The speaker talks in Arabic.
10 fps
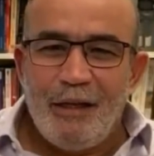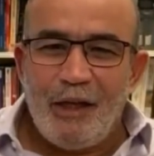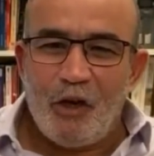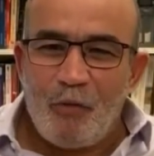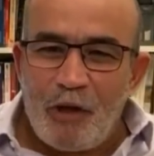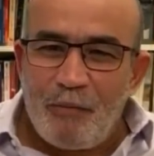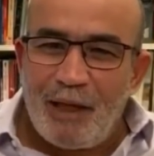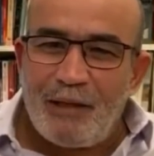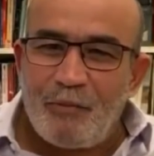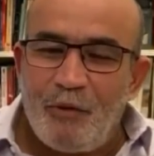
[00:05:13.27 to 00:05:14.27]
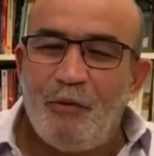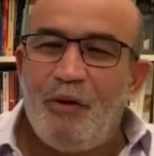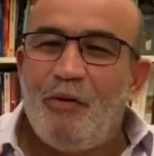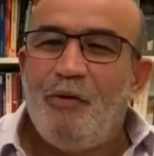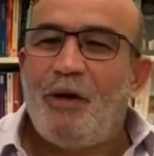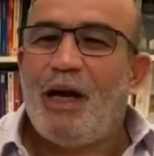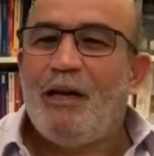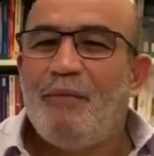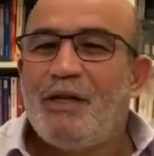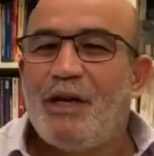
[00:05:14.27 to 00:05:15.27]
يوما ما تسمعون يقولوا
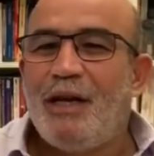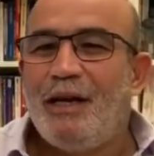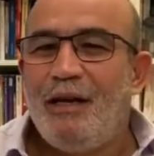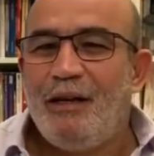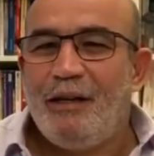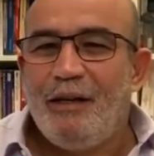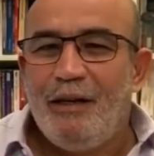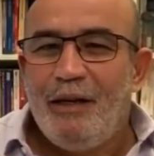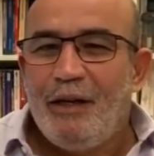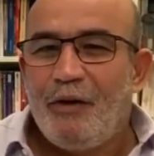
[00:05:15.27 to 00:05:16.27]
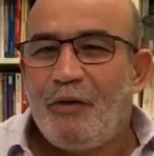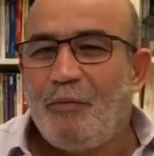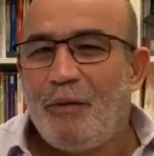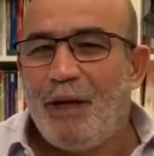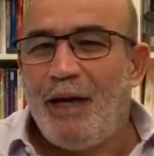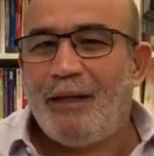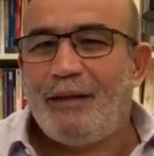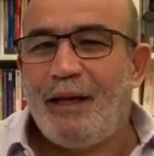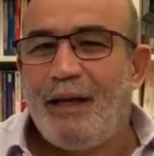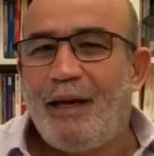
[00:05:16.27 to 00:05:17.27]
كاين مشاكل ربما
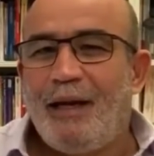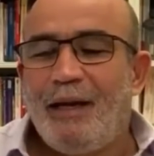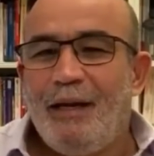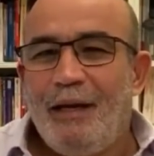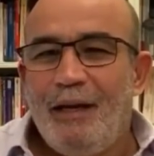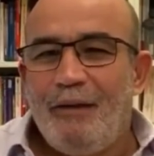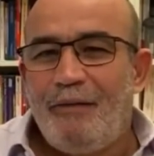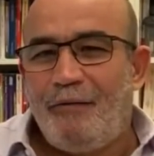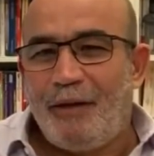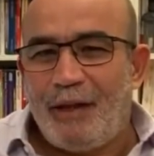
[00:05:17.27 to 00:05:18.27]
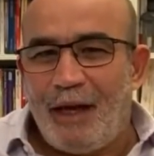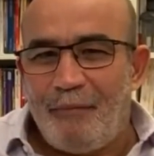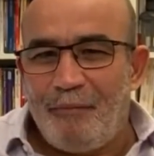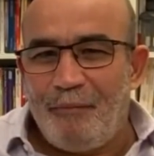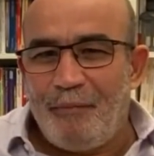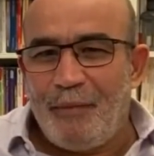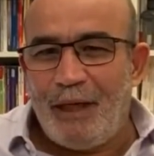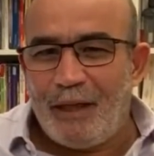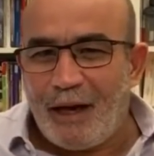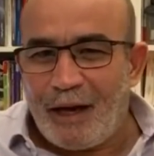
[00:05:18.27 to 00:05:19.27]
حتى في الفيتنام
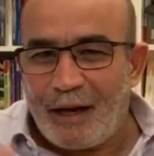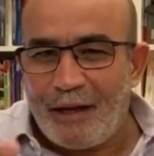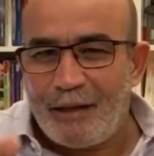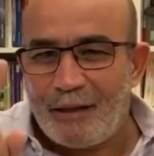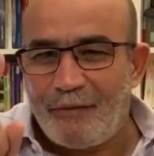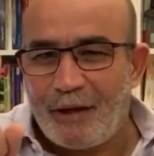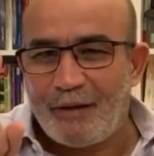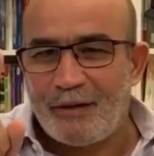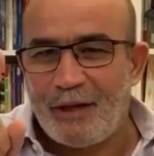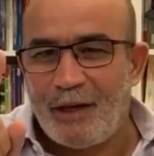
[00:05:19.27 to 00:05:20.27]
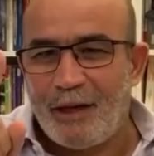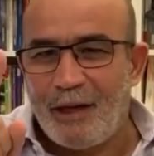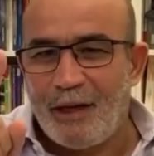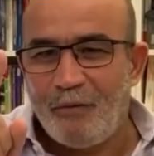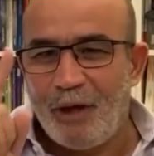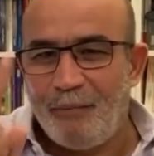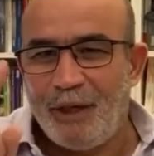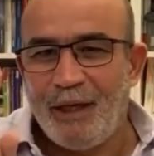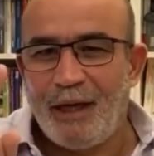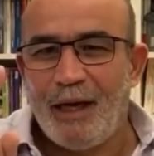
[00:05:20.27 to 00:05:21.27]
إذا أرادت فرنسا
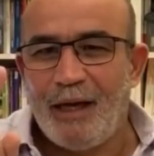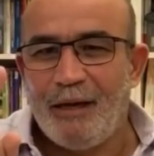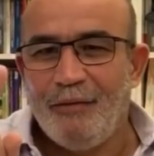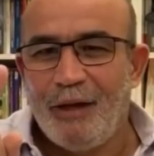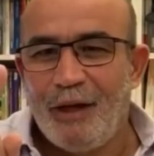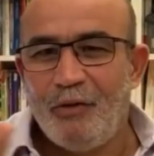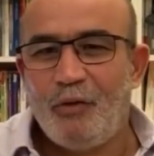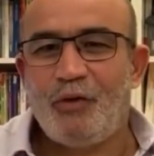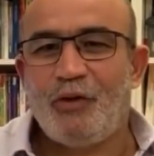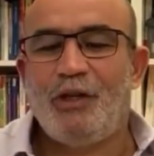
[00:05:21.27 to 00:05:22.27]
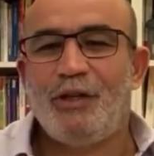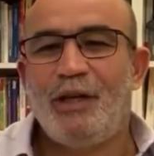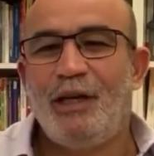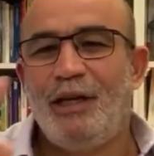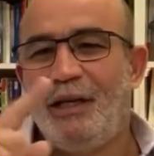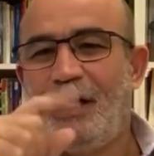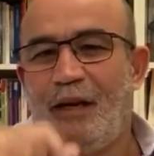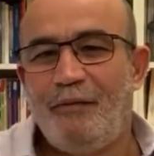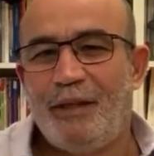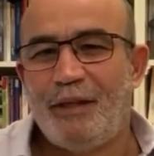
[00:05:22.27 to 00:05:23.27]
وأمريكا أن ترسل جزائريين
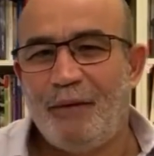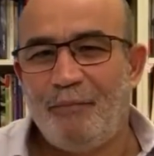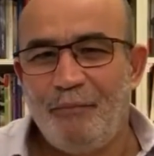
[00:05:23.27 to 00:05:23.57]
إلى الفيتنام